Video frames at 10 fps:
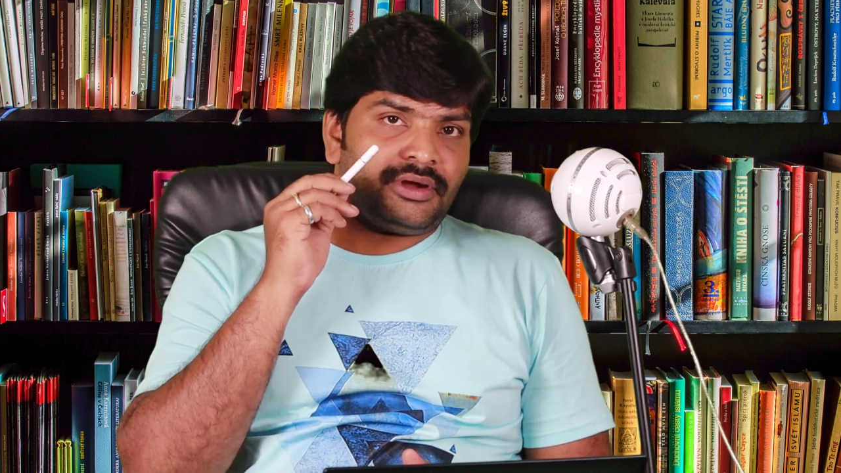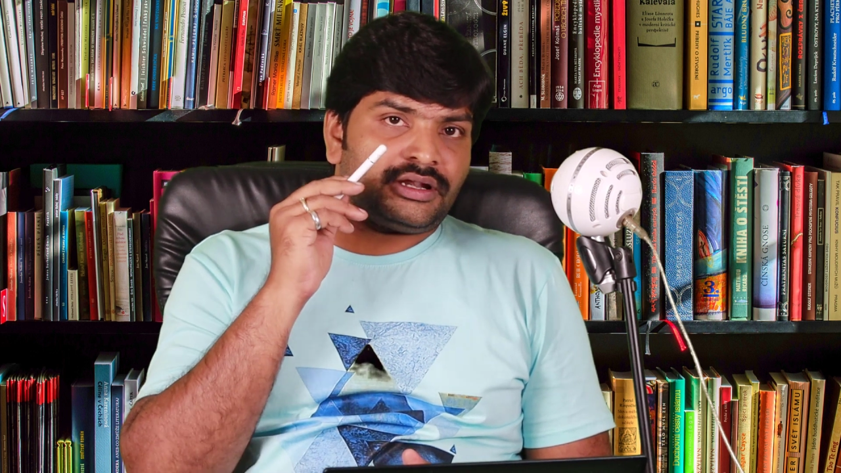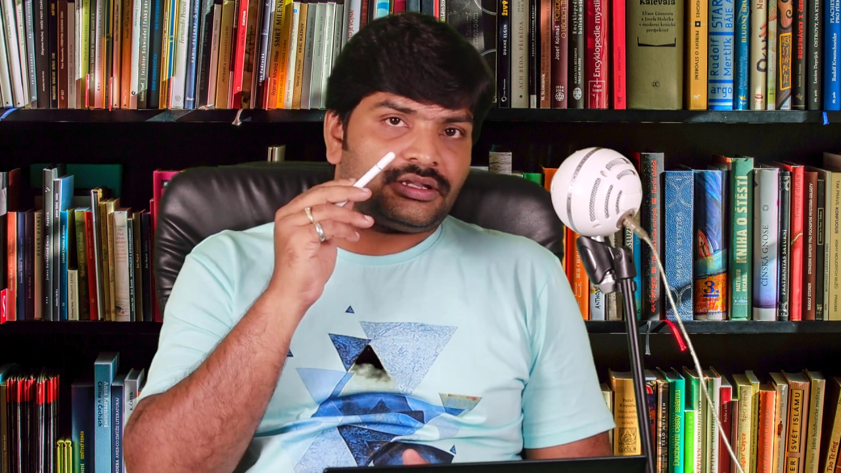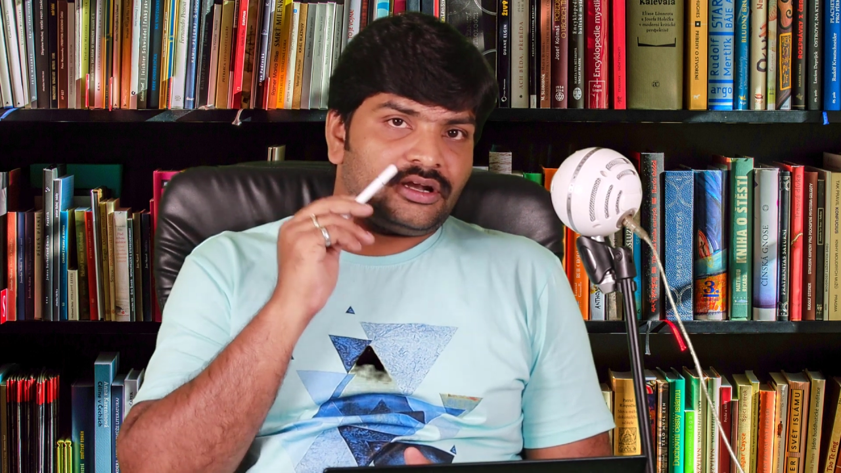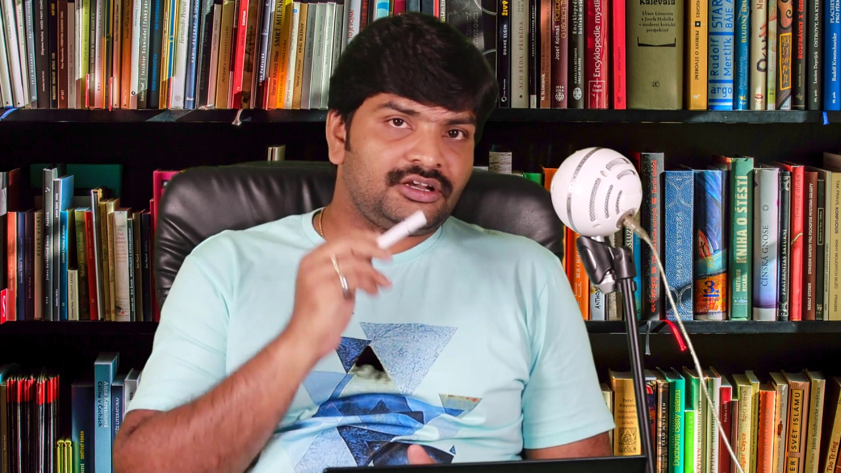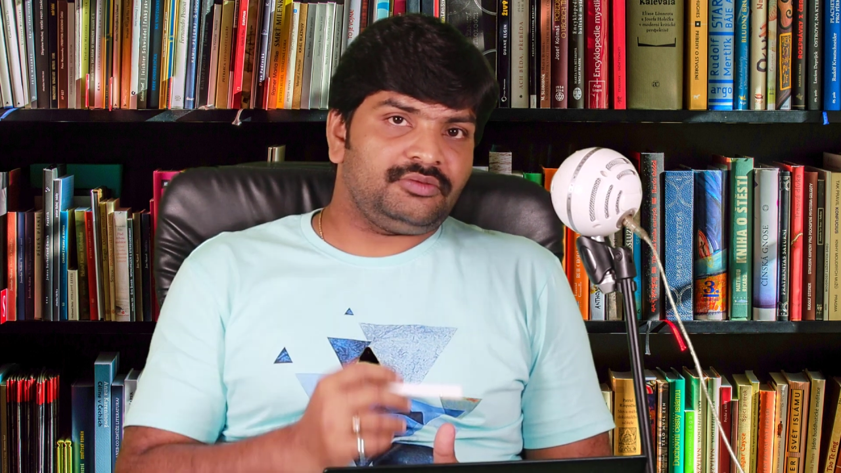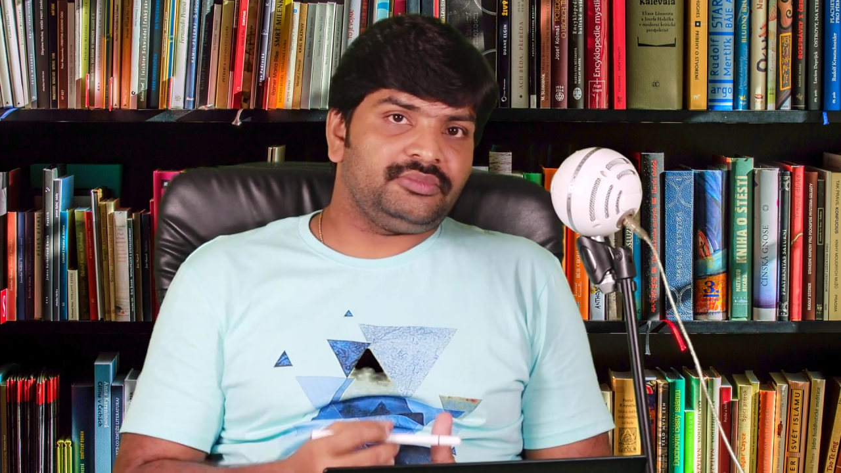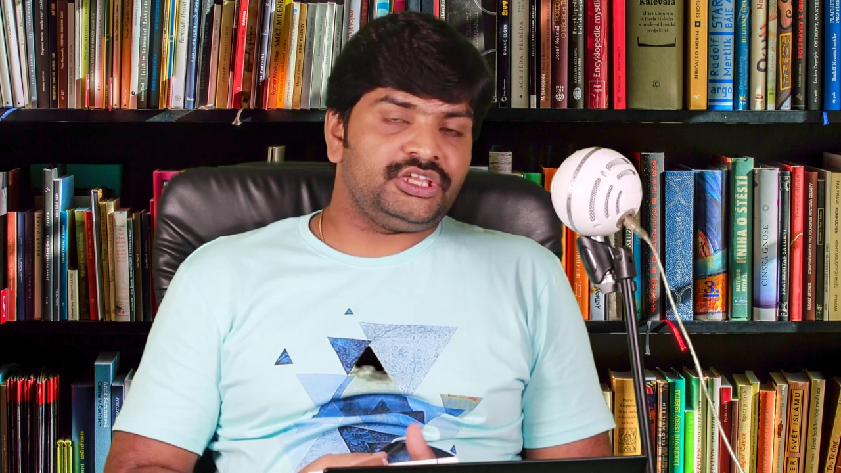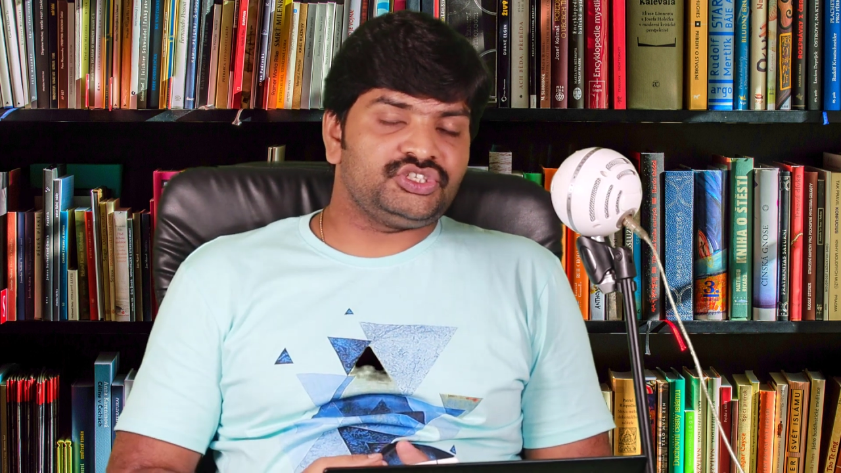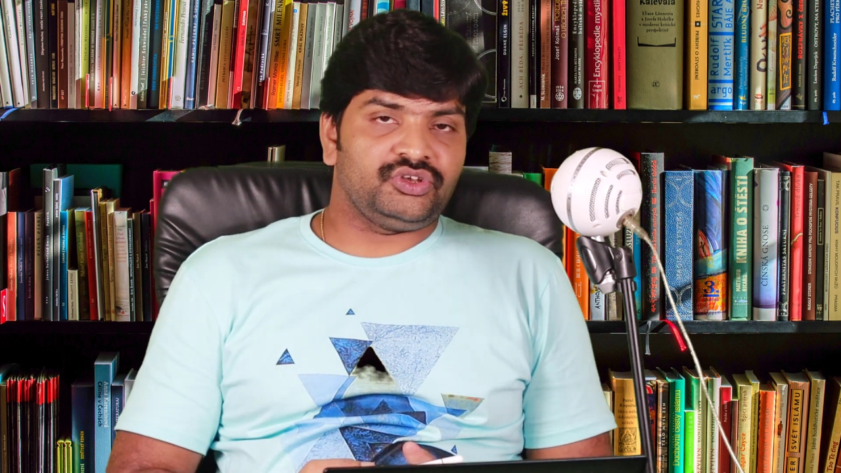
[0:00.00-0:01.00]
మాట్లాడడం
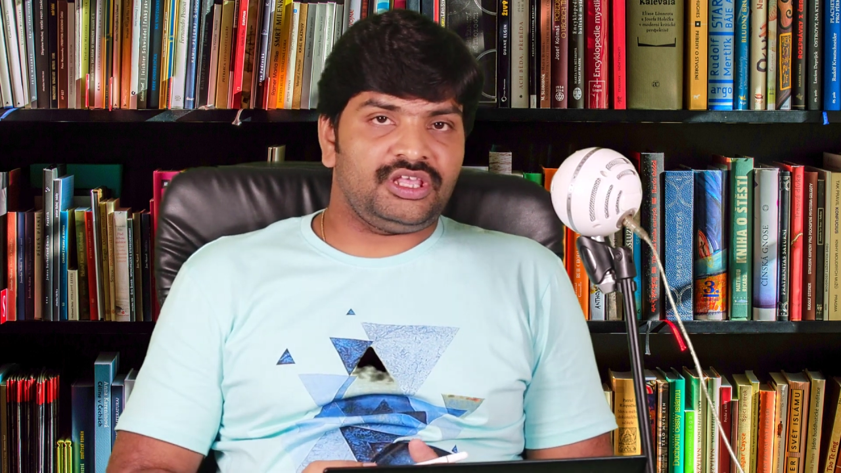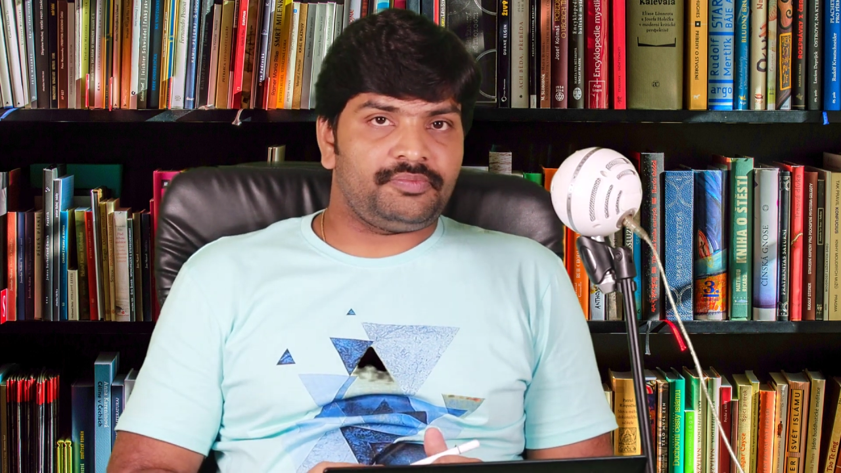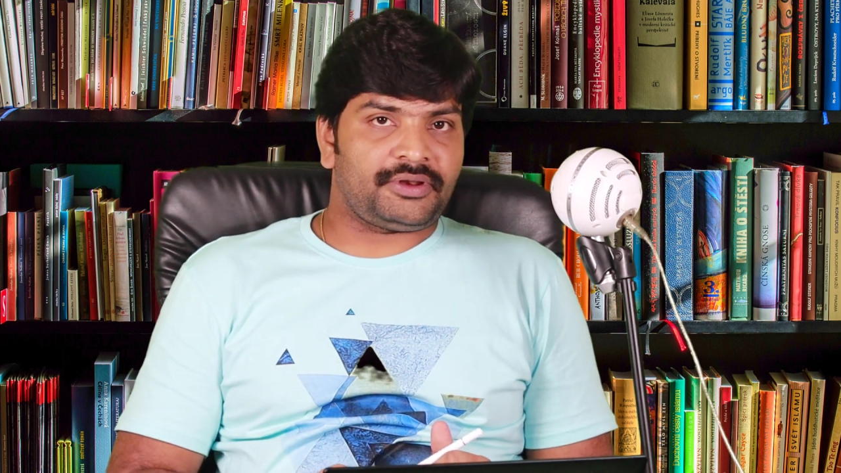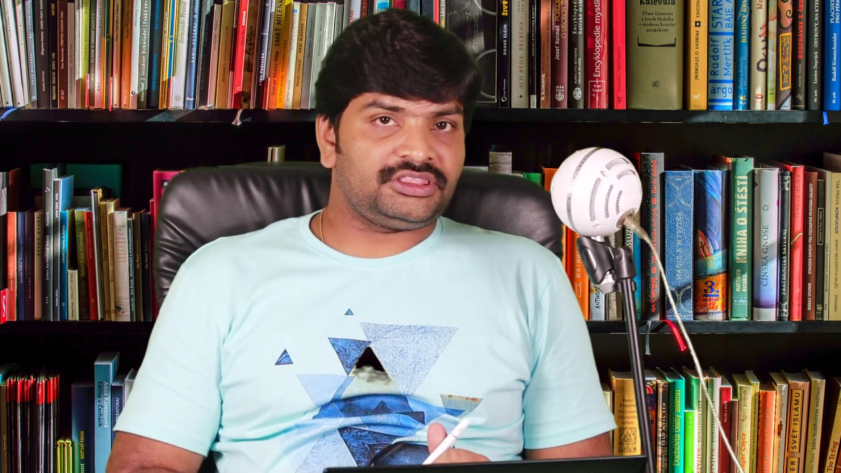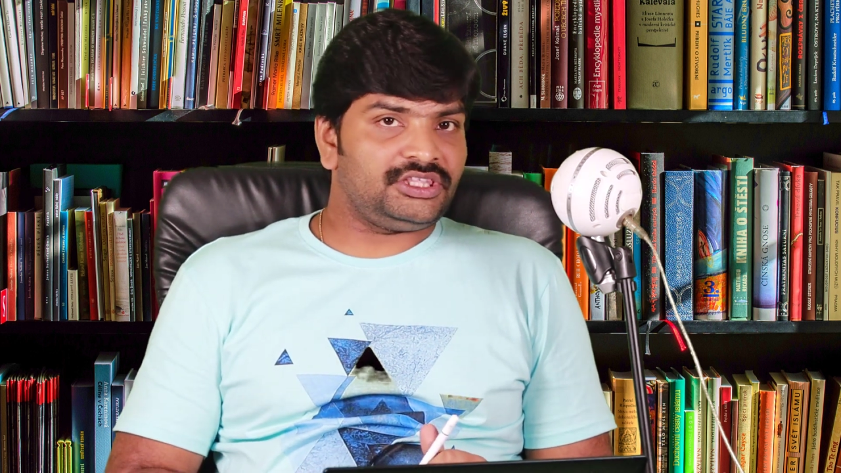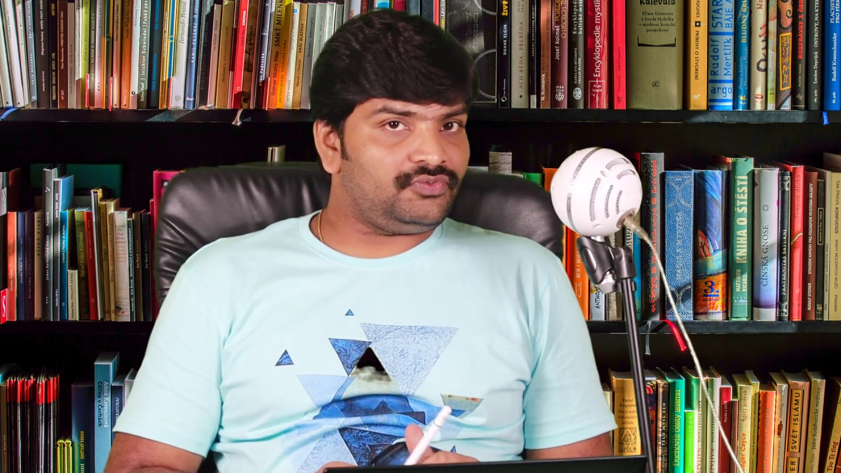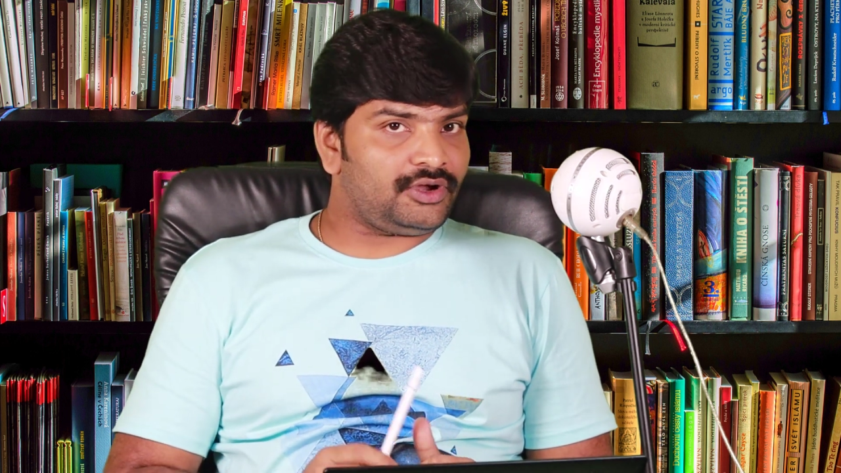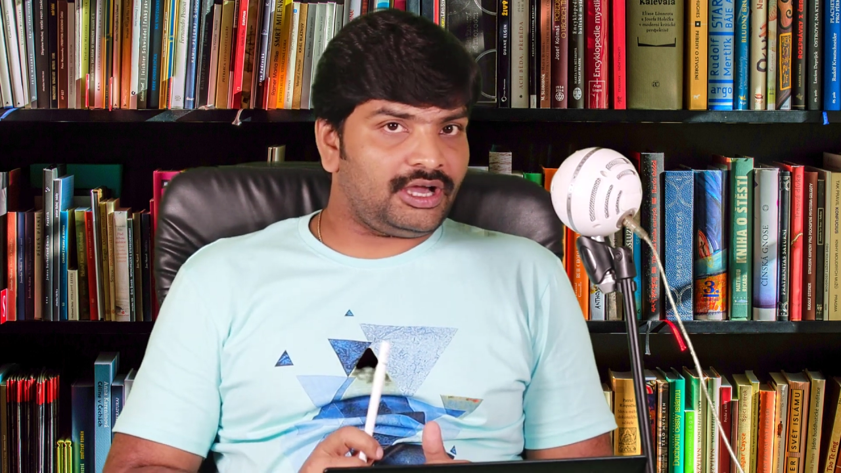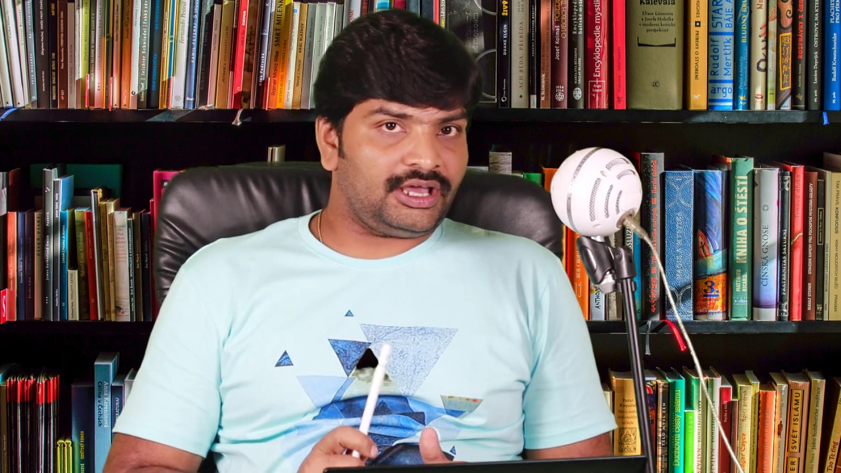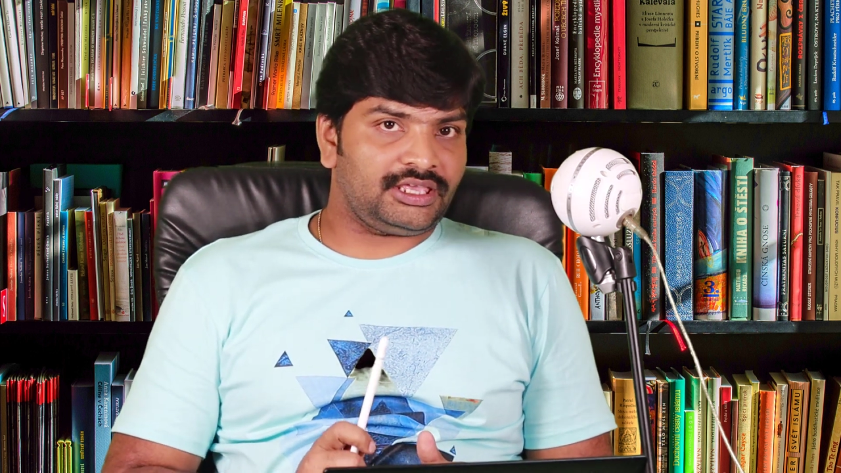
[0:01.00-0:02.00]
నేర్చుకునే ప్రతి
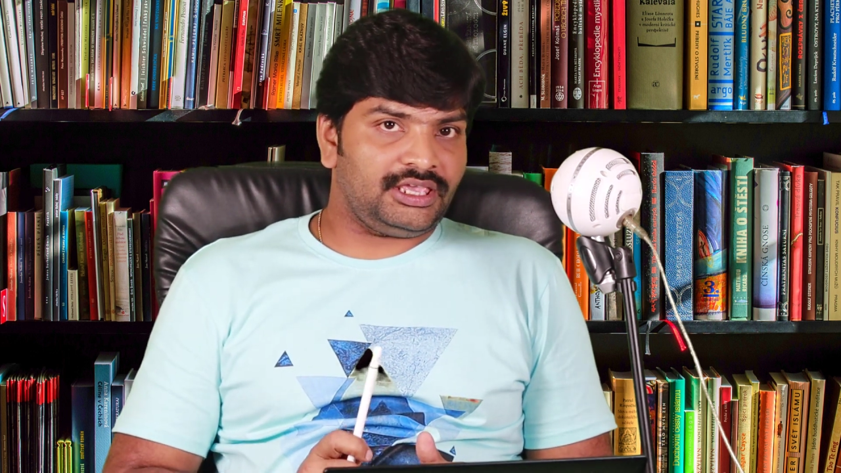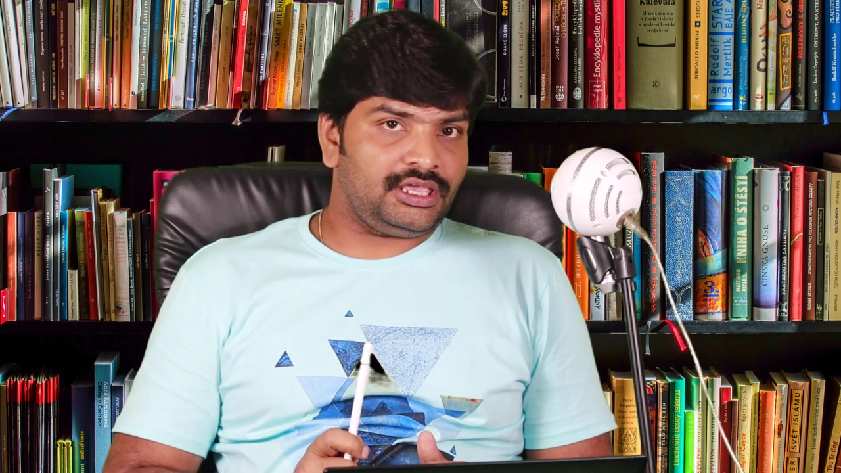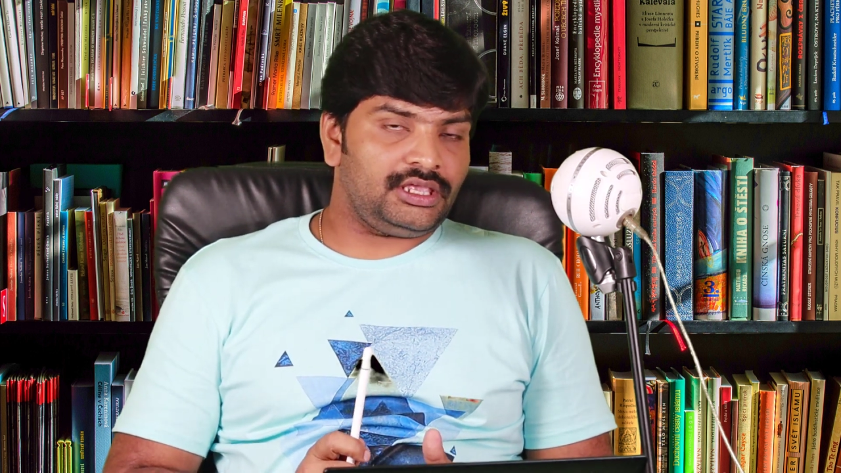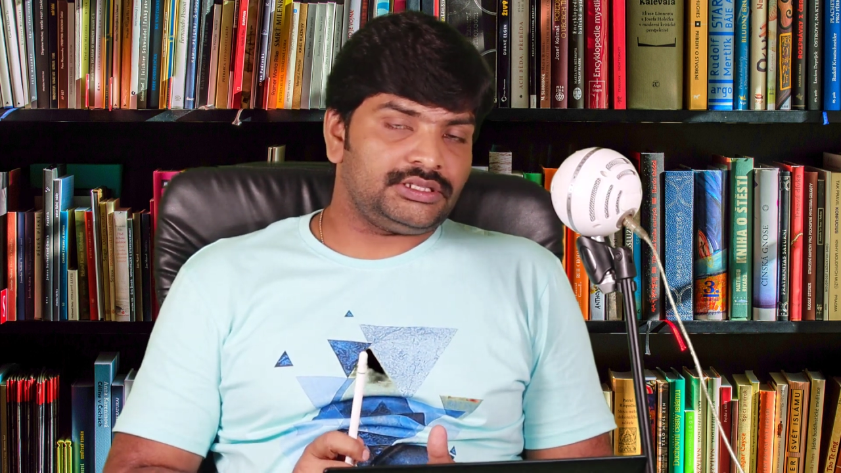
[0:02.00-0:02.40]
ఒక్కరికి